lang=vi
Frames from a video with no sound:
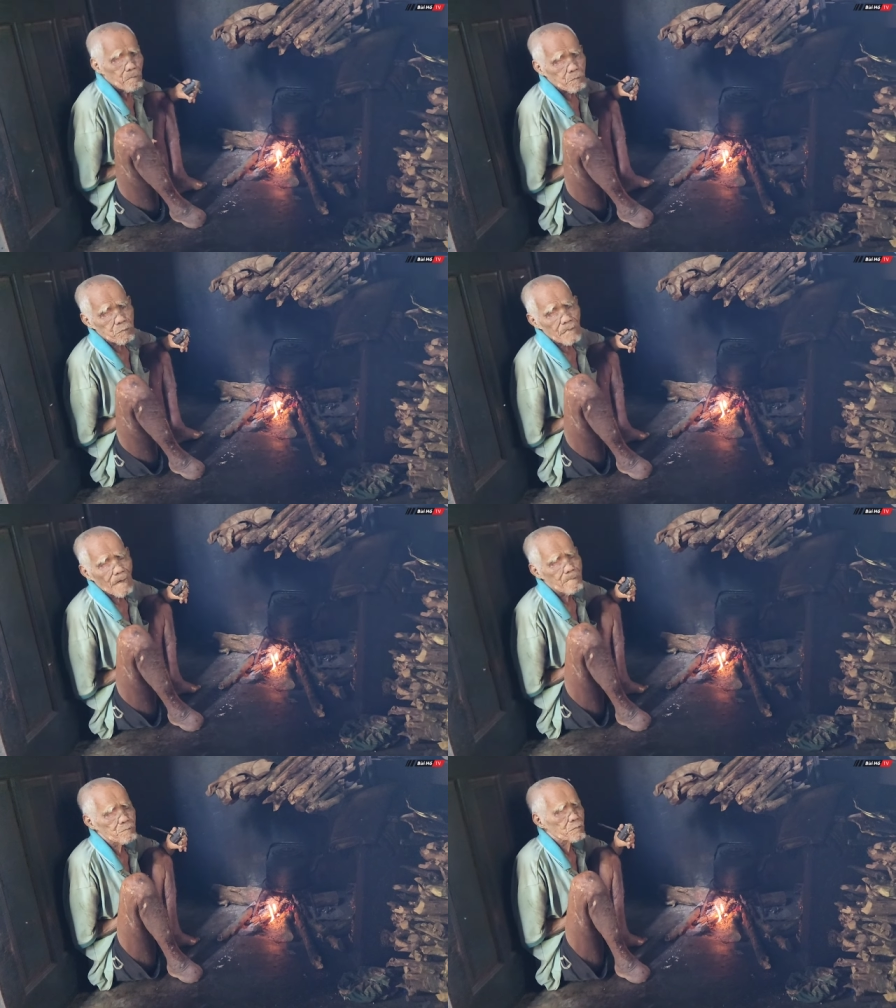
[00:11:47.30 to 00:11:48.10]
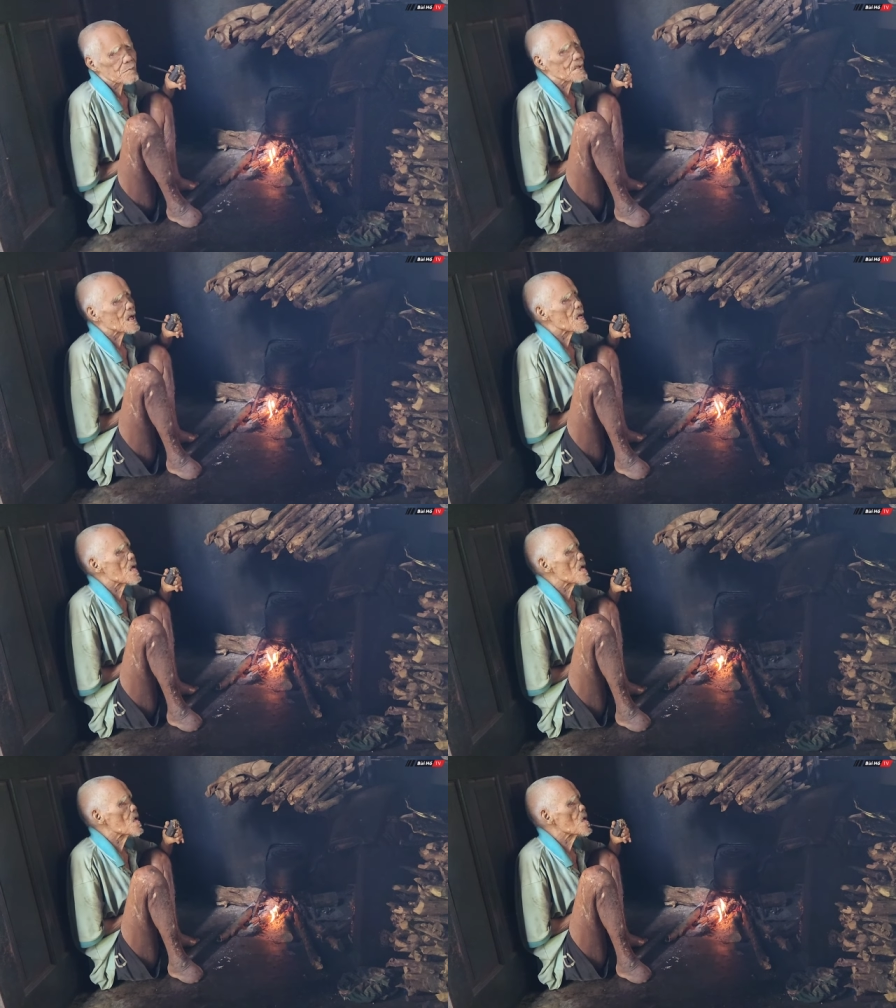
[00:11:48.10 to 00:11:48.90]
ông có thấy đường đốt không
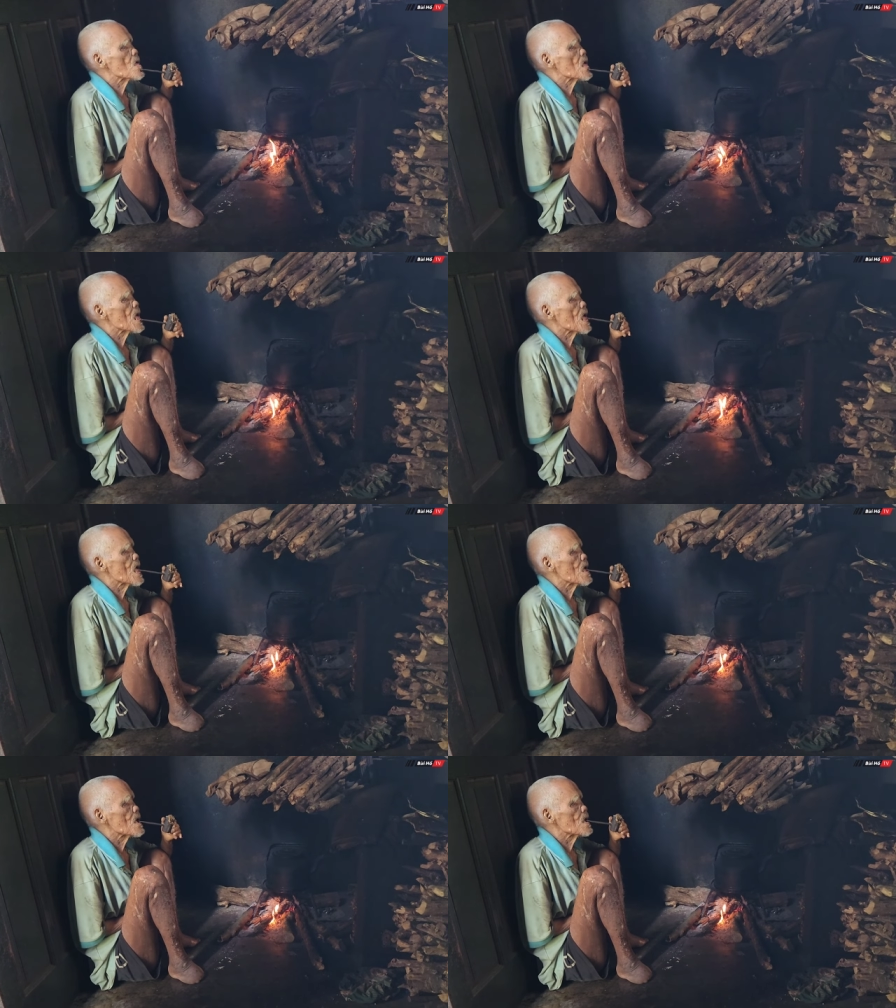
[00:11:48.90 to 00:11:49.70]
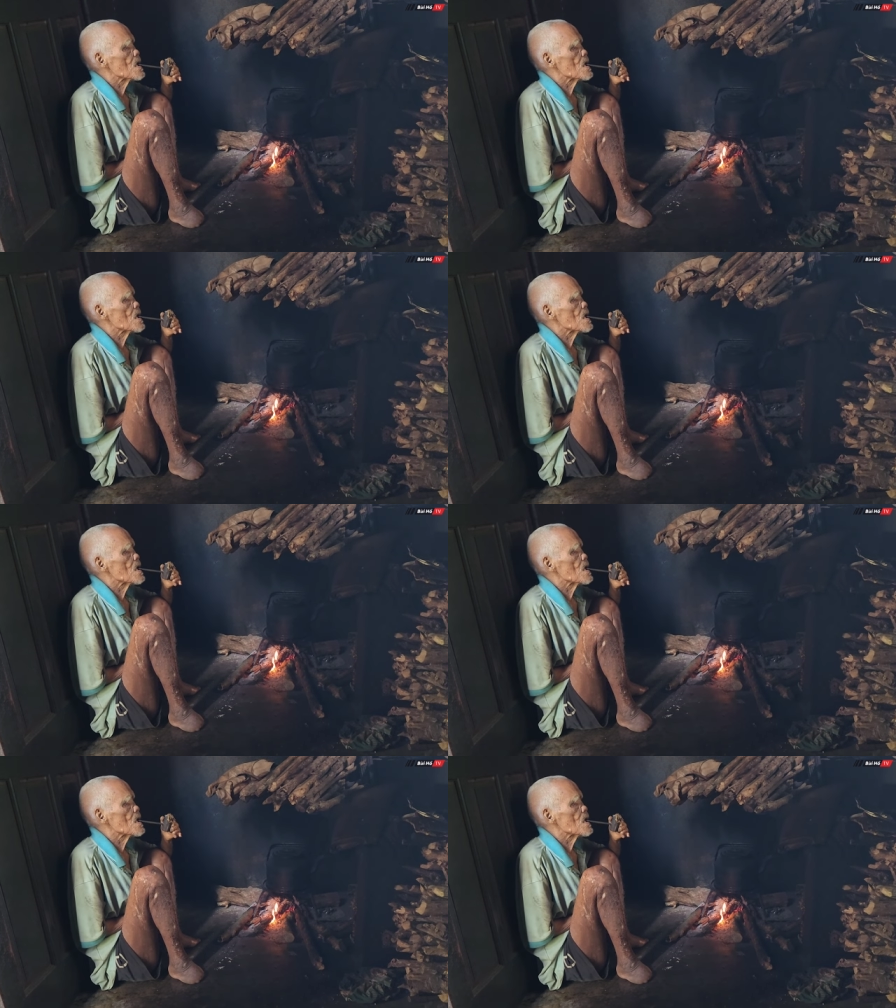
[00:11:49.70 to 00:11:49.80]
mắt